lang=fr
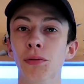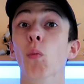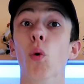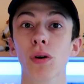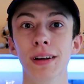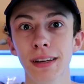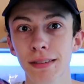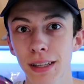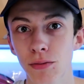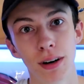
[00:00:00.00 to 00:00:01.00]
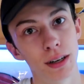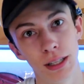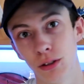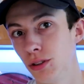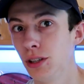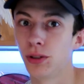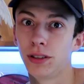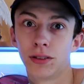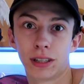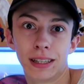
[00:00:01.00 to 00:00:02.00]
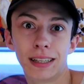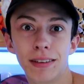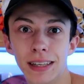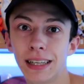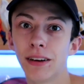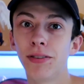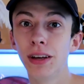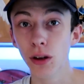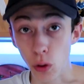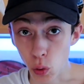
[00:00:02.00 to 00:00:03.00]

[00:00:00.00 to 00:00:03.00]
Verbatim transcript: Bon, les DVD, voilà, étant donné qu'on est dans un DVD café,